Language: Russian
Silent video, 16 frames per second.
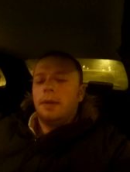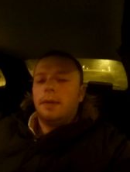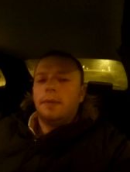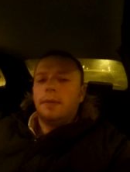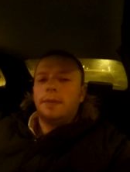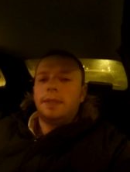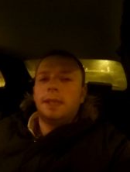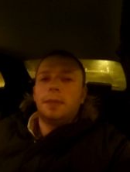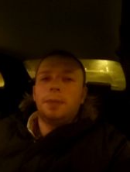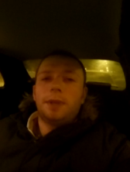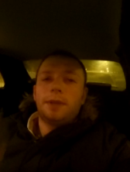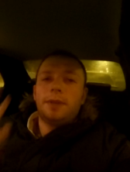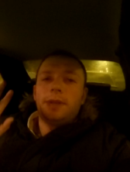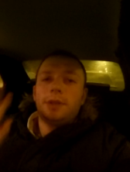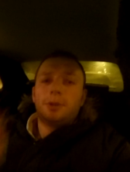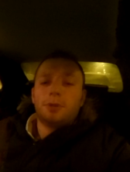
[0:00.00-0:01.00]
Всем
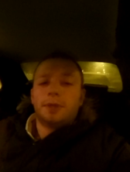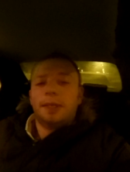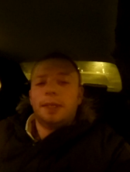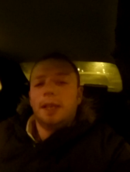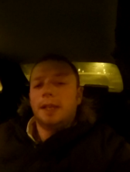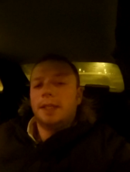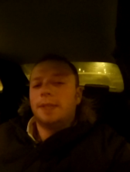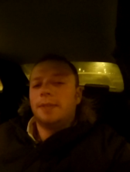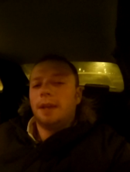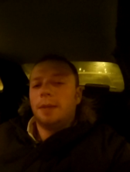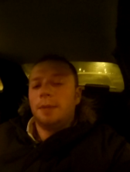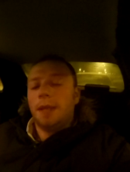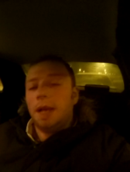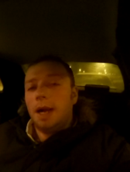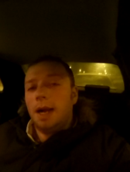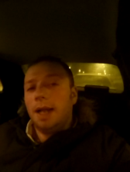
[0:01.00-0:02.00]
привет, друзья! С
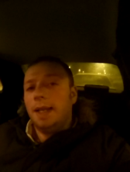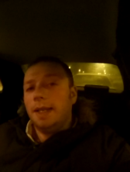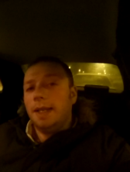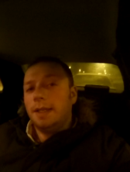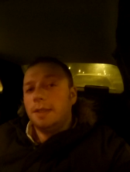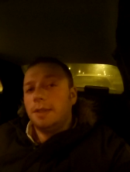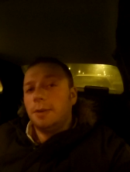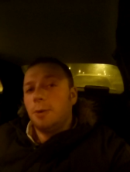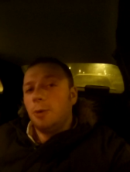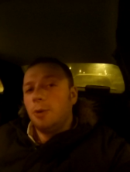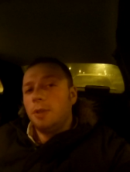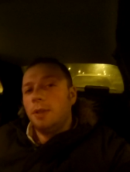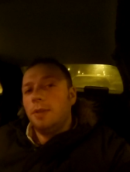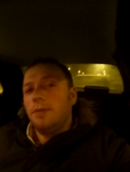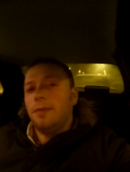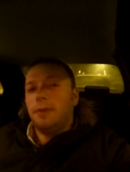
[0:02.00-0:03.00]
вами Олесь
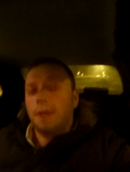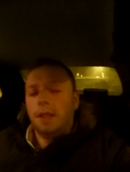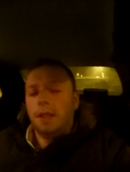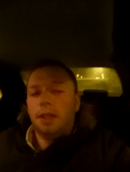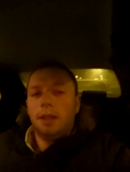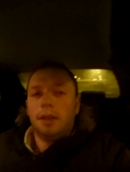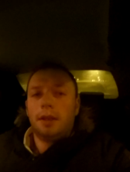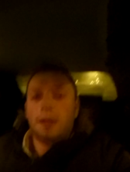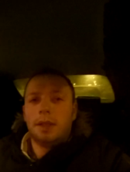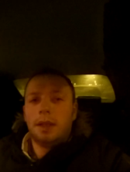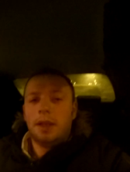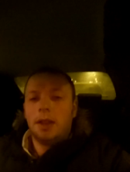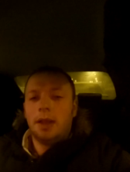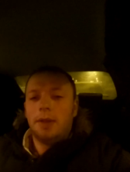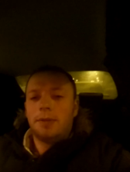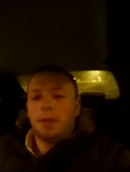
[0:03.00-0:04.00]
Гроднев и
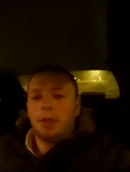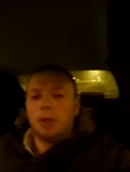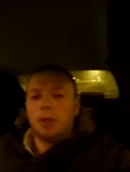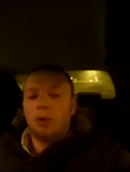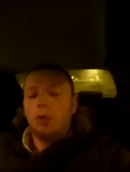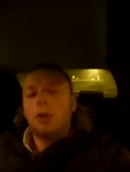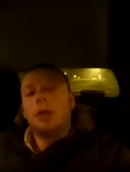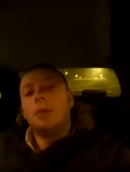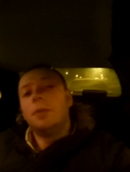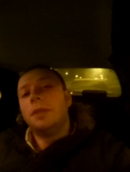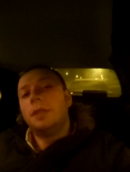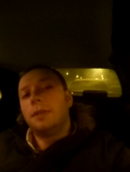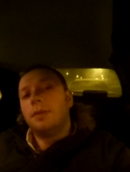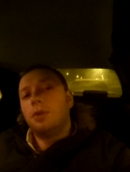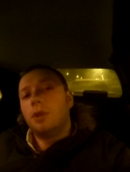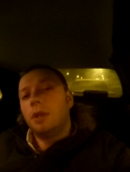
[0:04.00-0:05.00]
канал Автодок. И мы
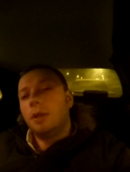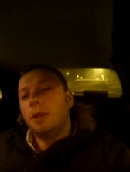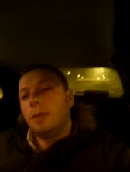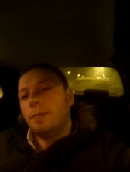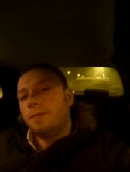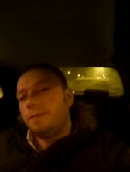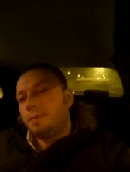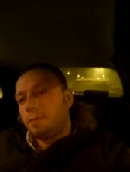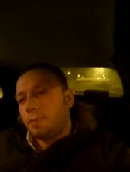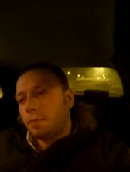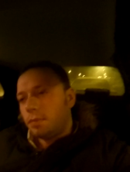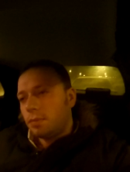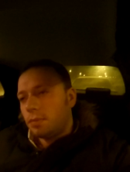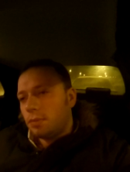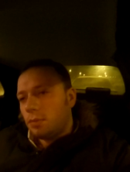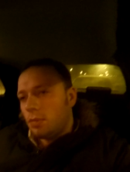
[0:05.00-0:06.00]
сегодня
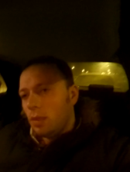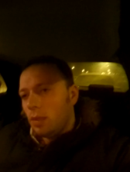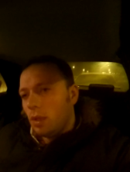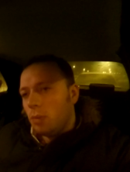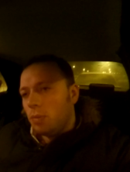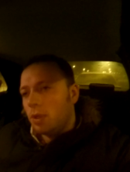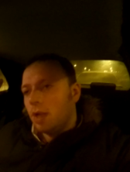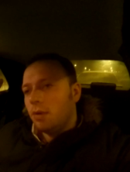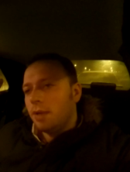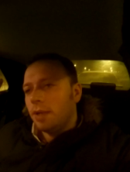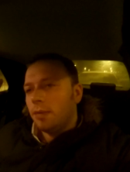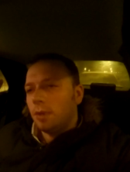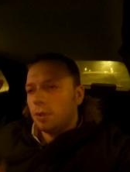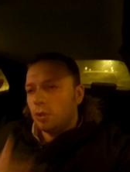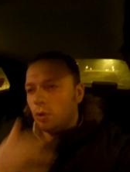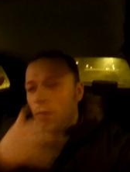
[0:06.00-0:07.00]

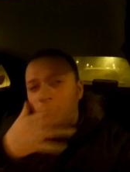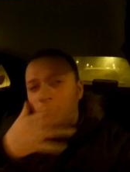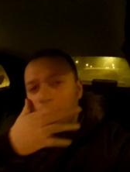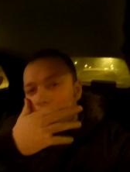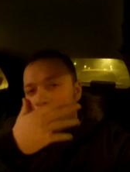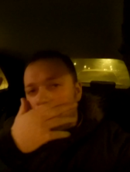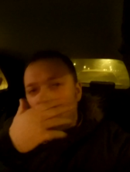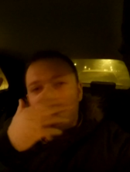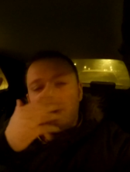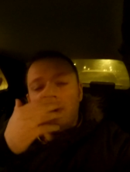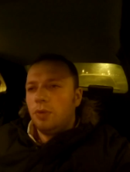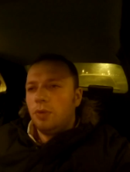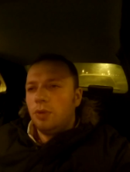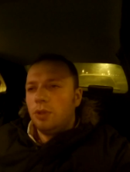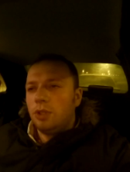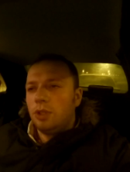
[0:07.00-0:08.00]
поговорим о том, почему
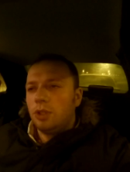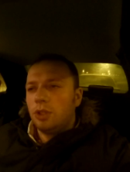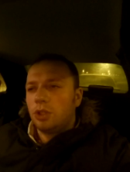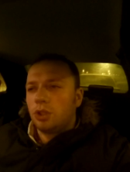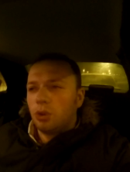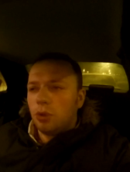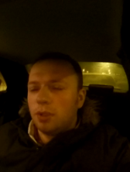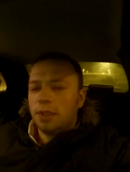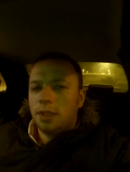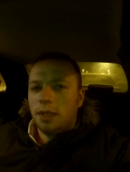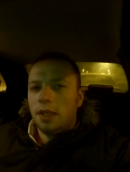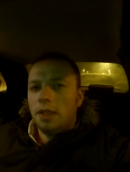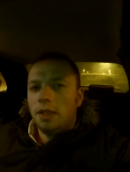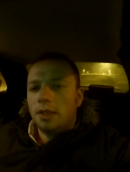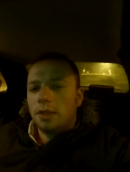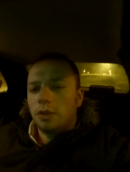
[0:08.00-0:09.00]
очень жестко
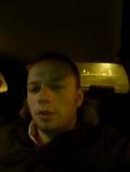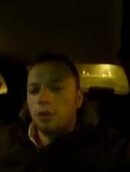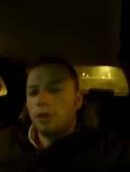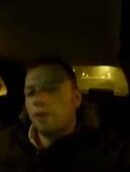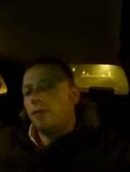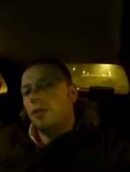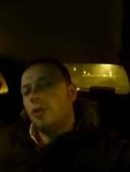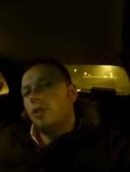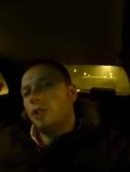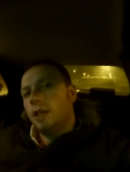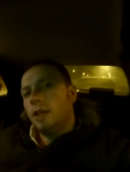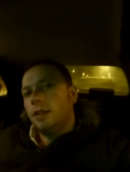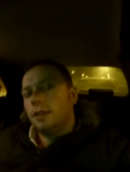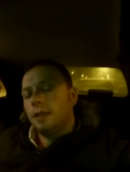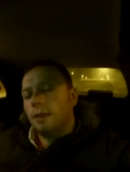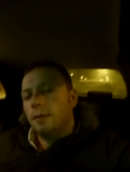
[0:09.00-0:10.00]
или сложно
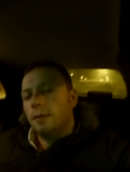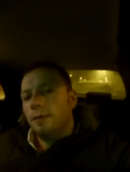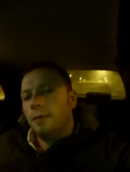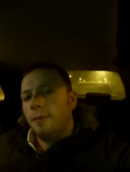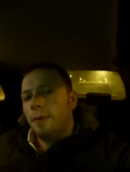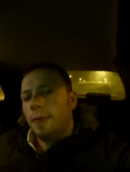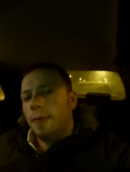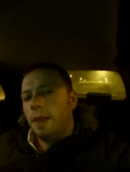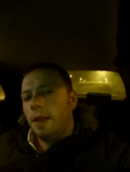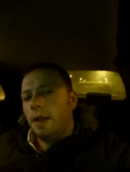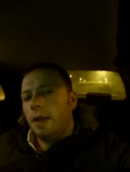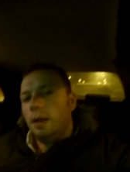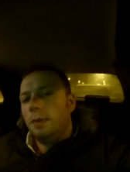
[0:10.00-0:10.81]
включаются э,